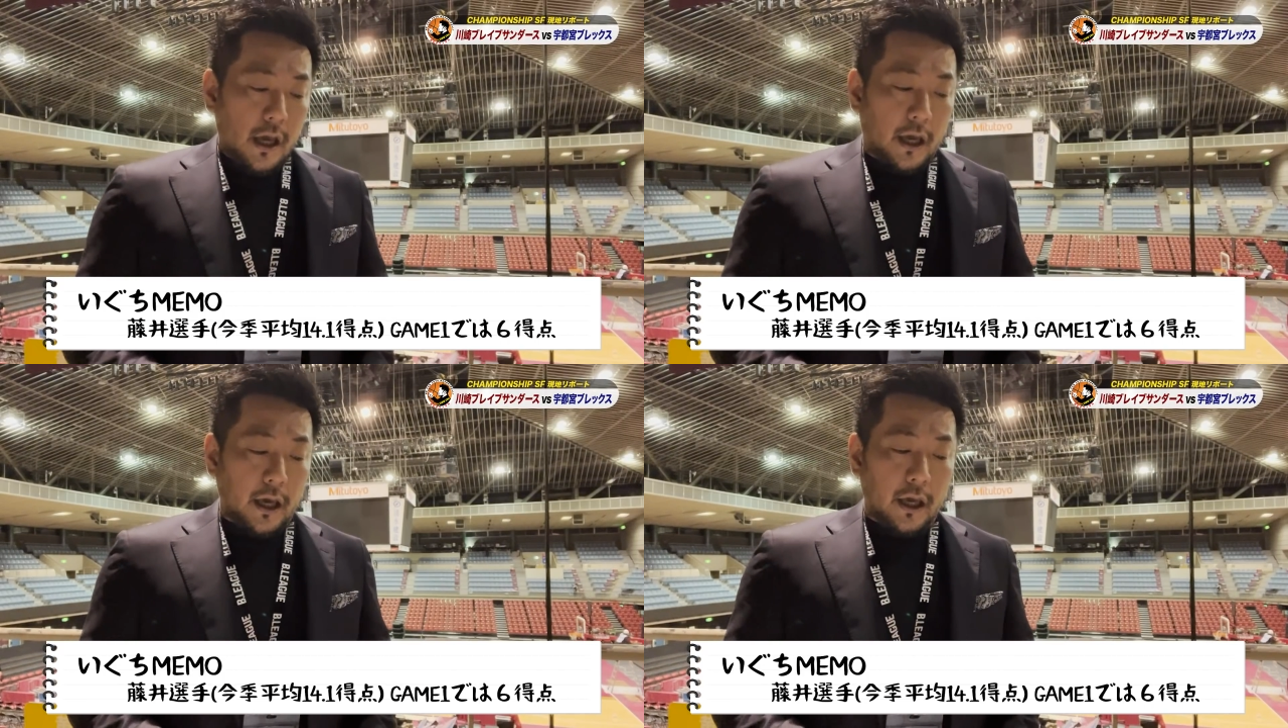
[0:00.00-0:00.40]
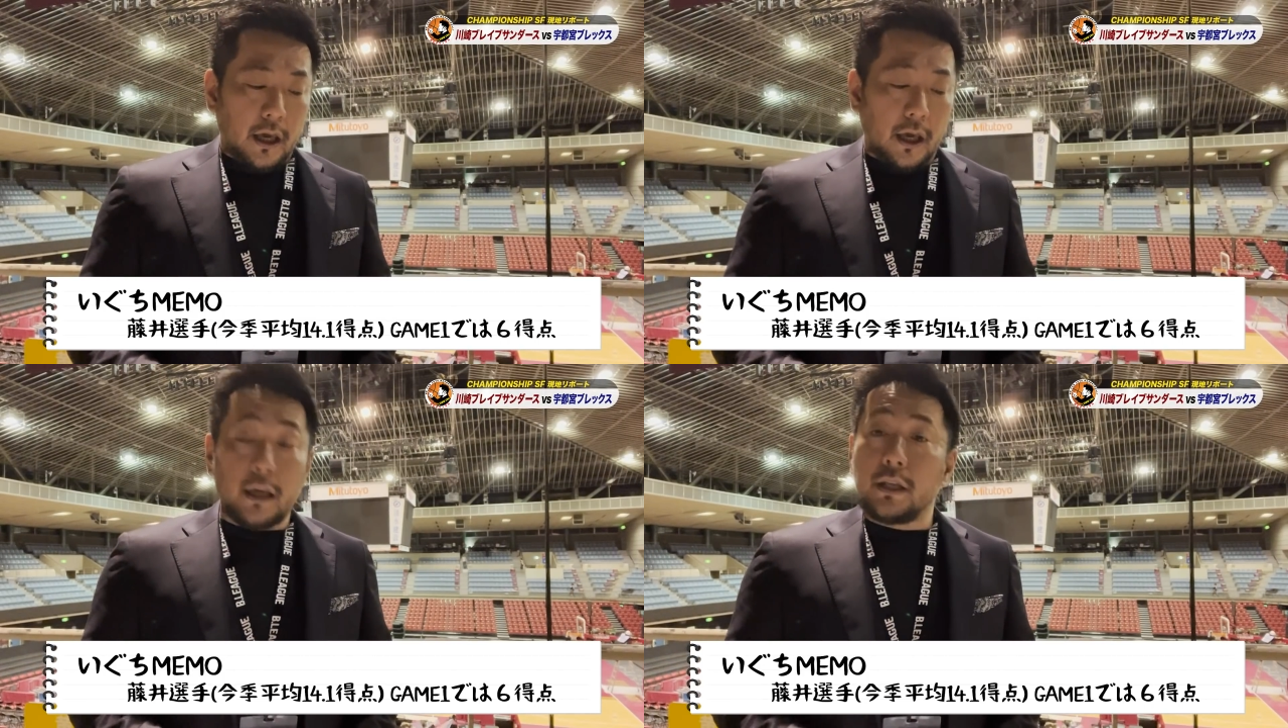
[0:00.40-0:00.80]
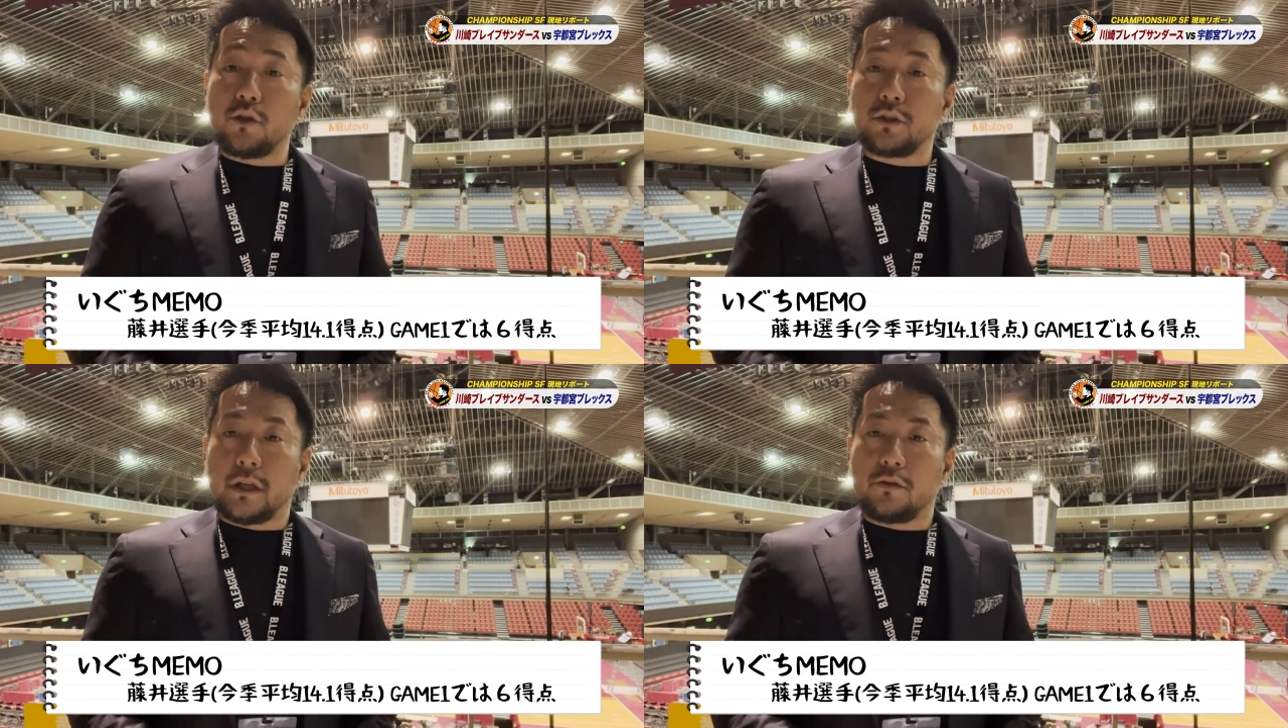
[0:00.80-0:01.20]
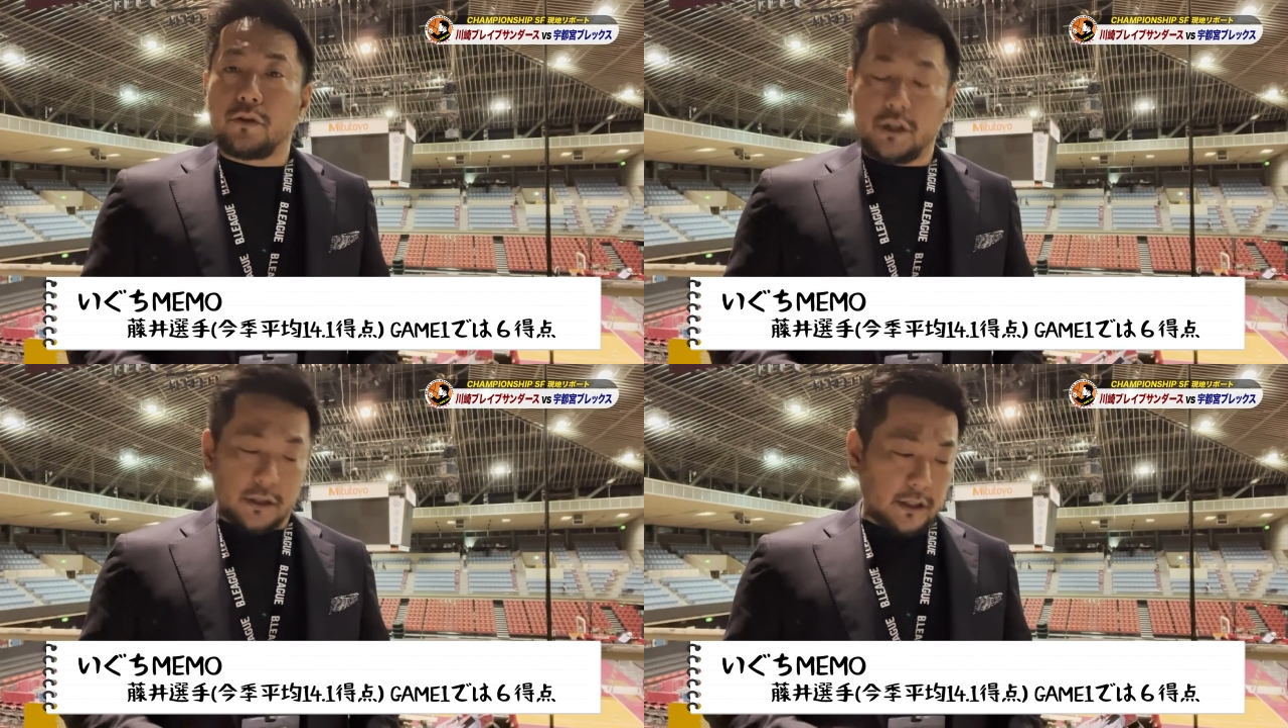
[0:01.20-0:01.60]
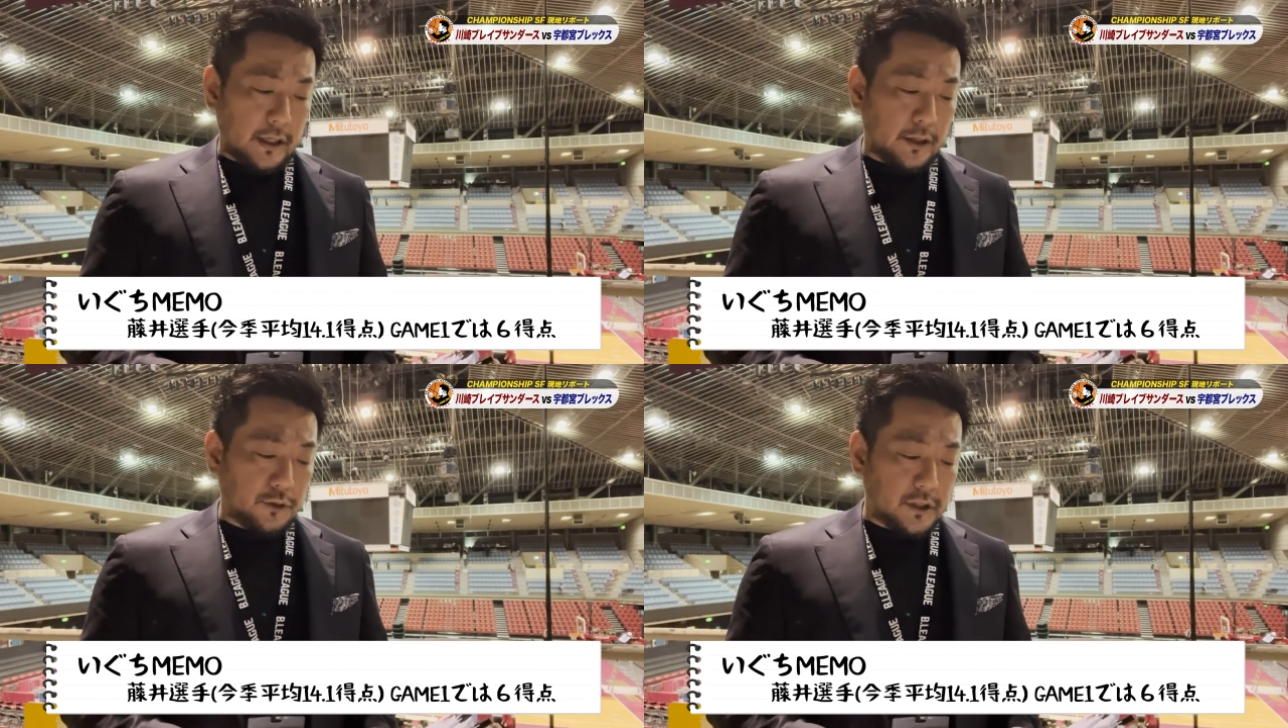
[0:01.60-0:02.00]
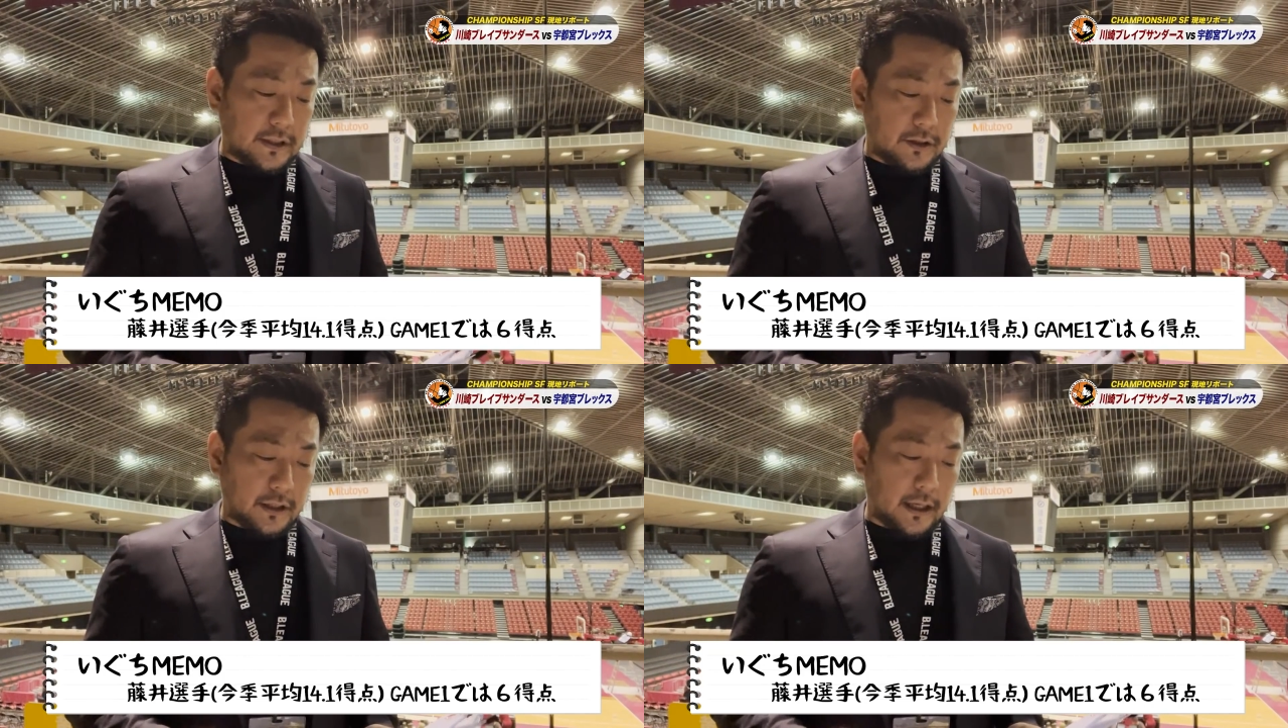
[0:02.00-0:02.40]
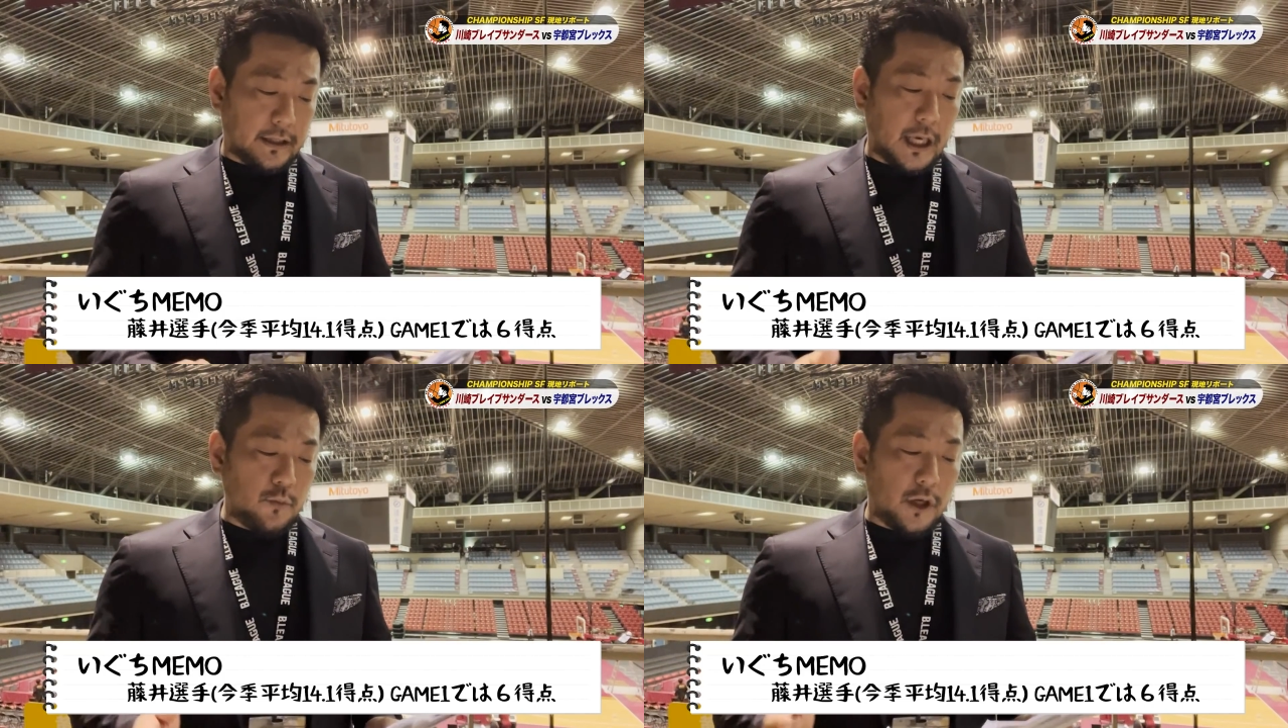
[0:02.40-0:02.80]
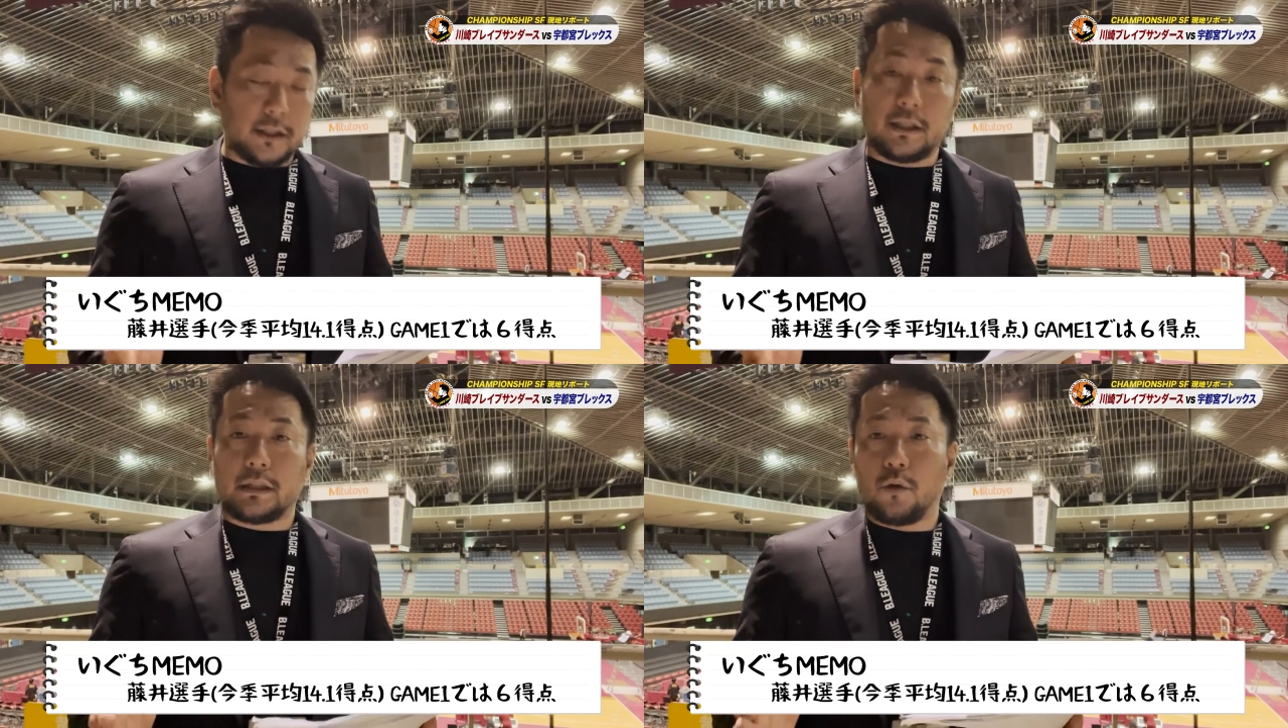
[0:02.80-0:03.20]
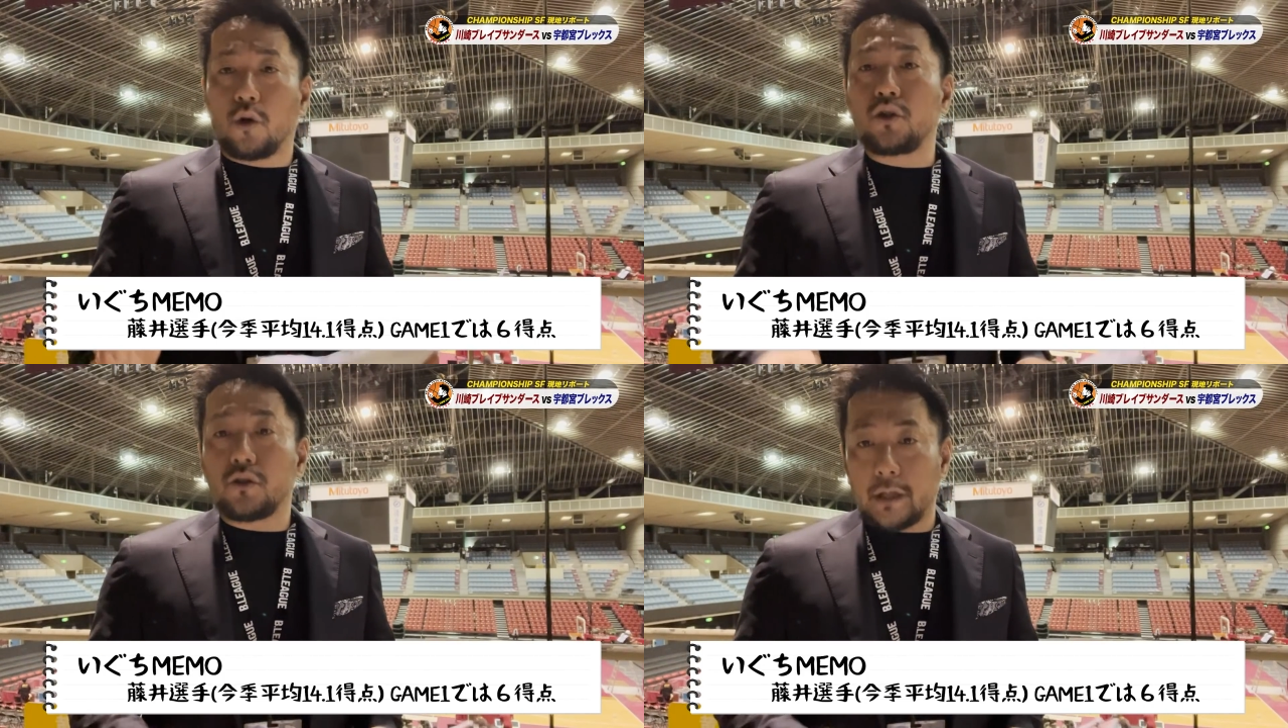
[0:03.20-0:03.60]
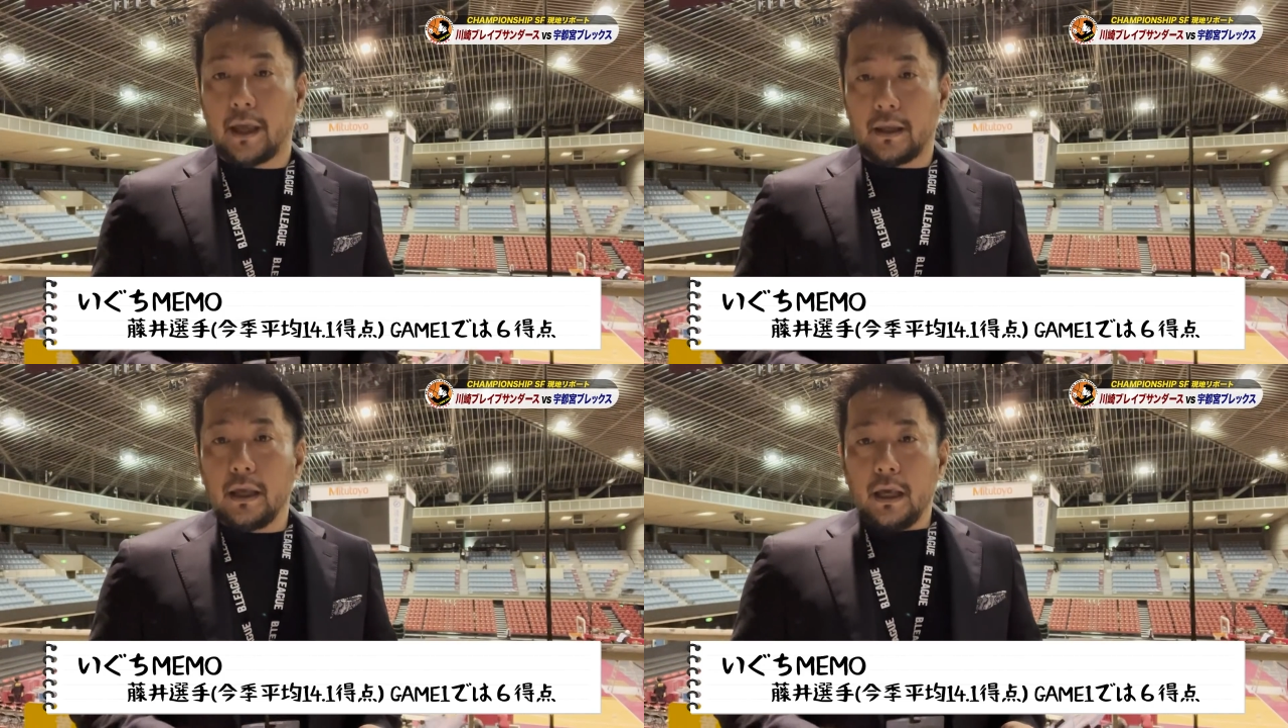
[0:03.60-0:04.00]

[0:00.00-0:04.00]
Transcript: えー、平均得点の多い、えー、藤井選手がゲームワンに至ってろくとくてん、